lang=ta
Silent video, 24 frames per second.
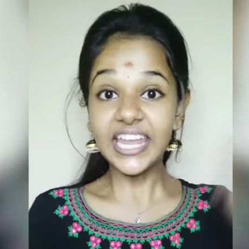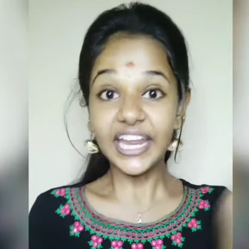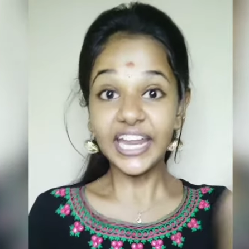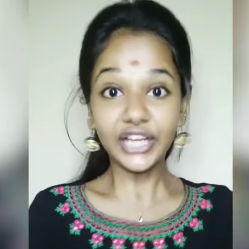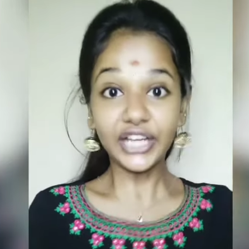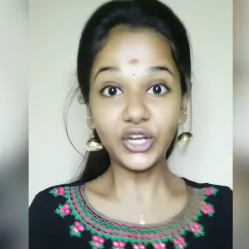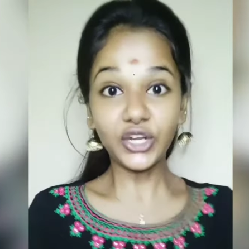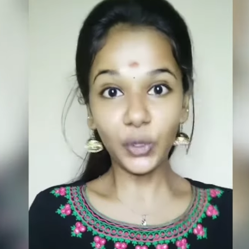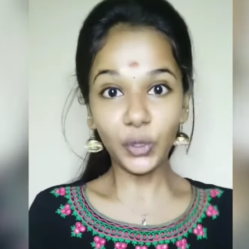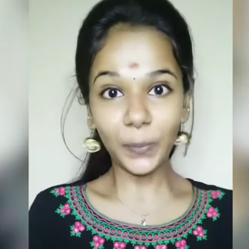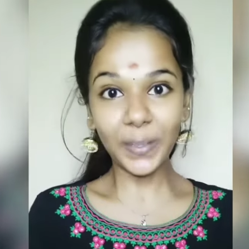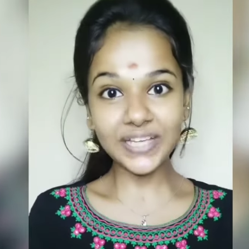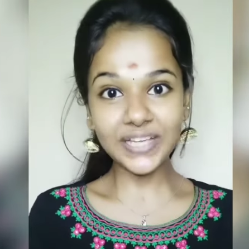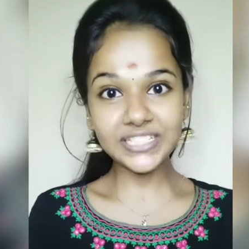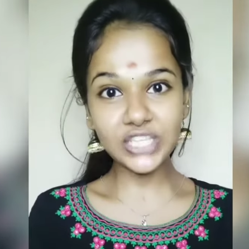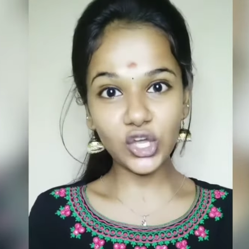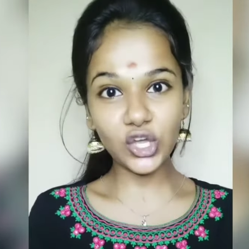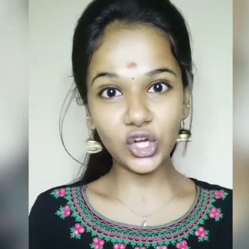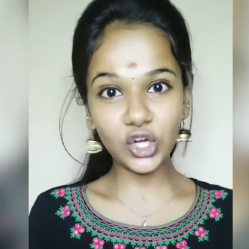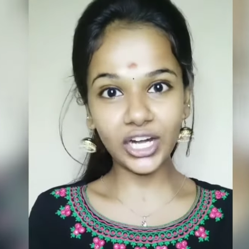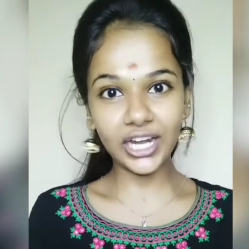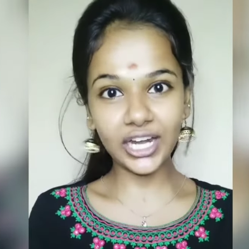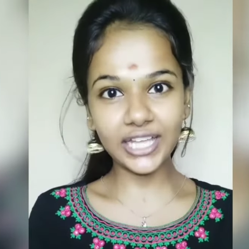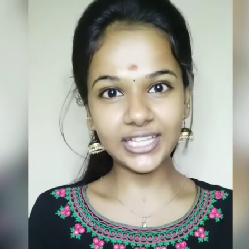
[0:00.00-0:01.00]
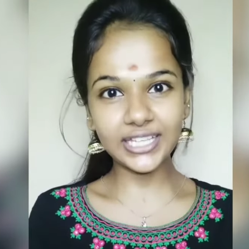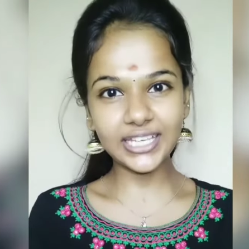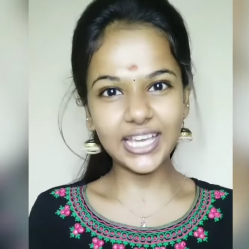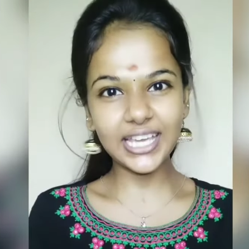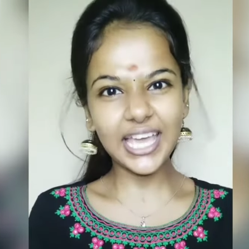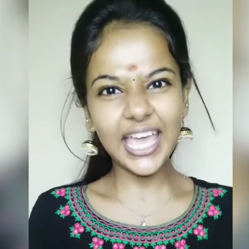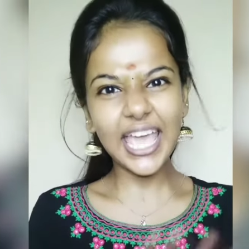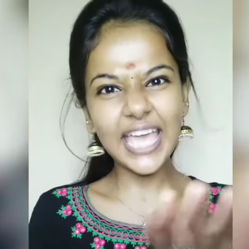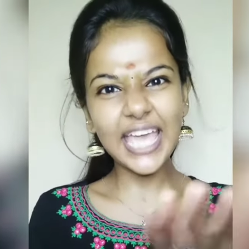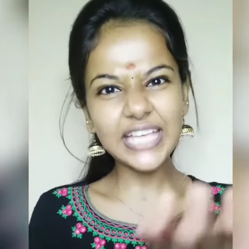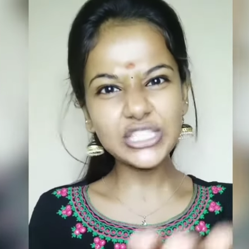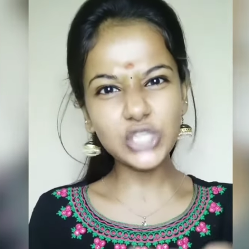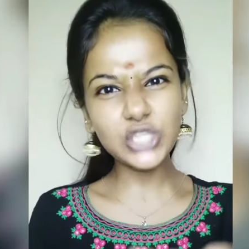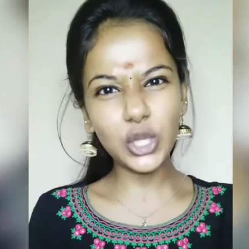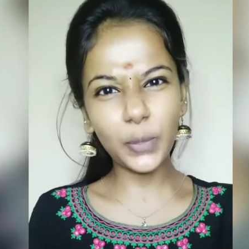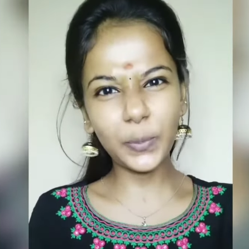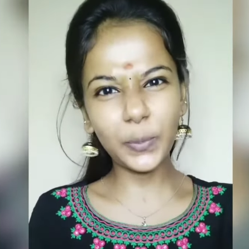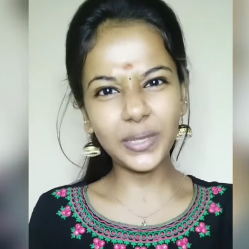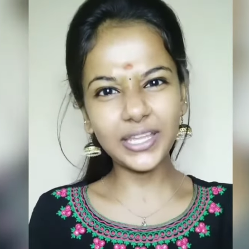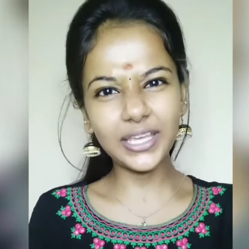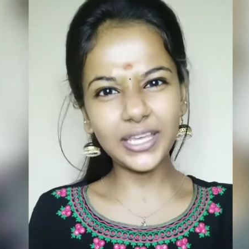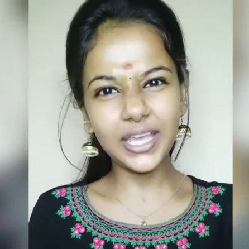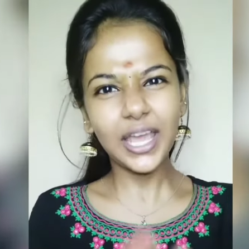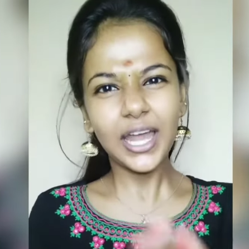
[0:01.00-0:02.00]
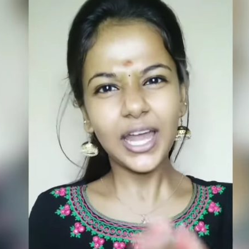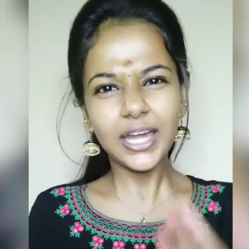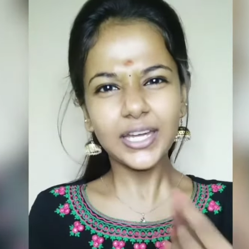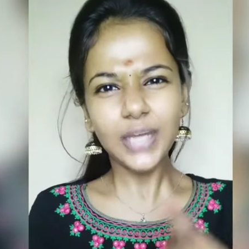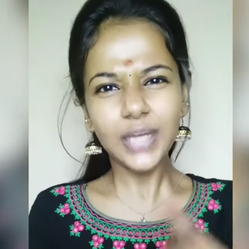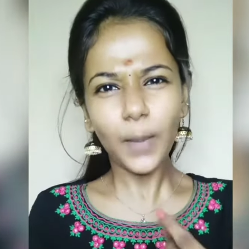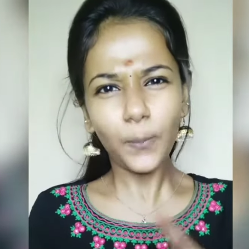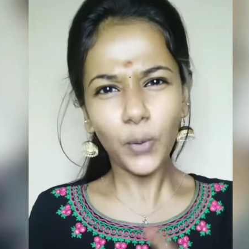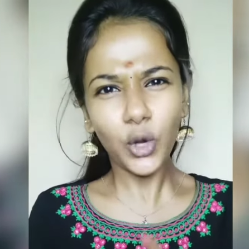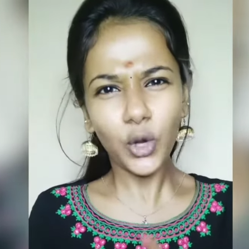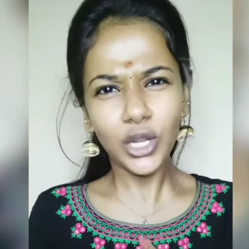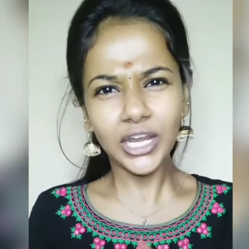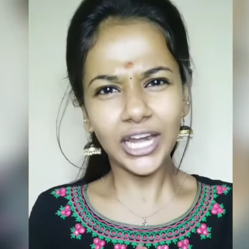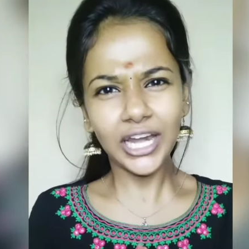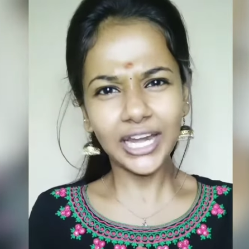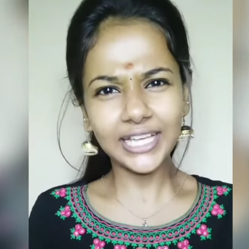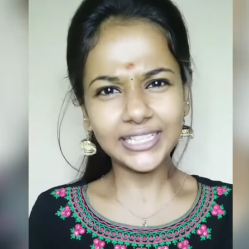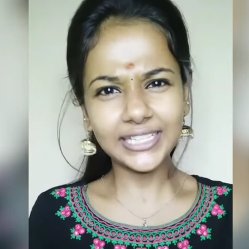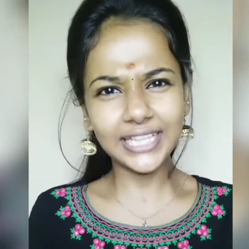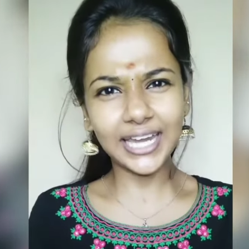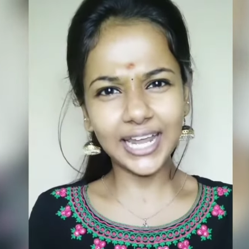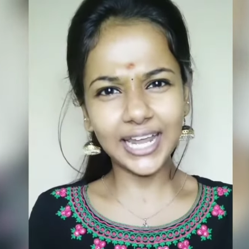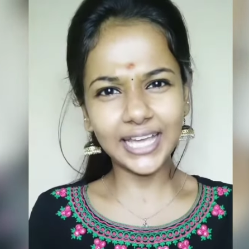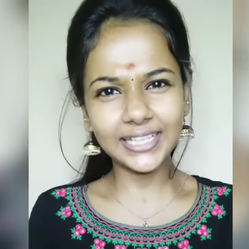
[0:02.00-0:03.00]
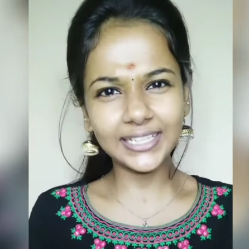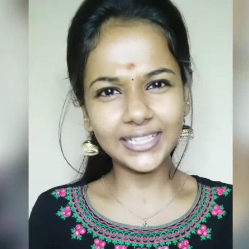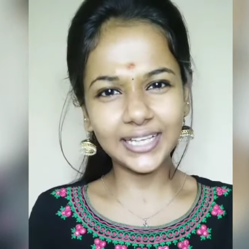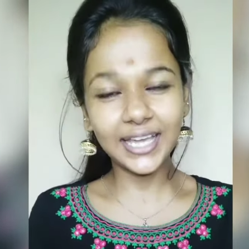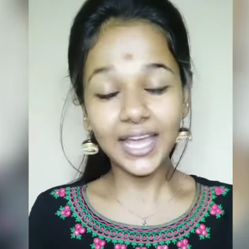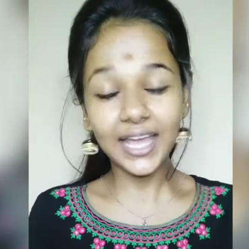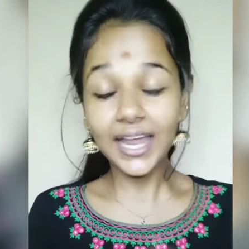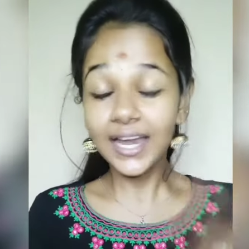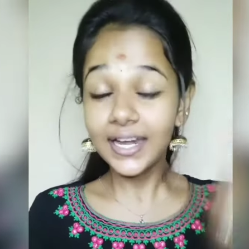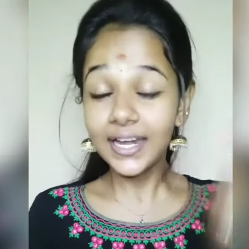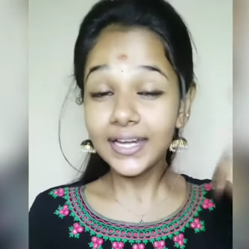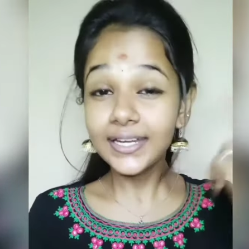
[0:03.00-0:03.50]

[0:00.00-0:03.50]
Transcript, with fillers: ஏன்னா என்கிட்ட ஒரு பைசா கிடையாது ஏசோட புடி நான் பொண்ணுன்னு எனக்கு தெரியாது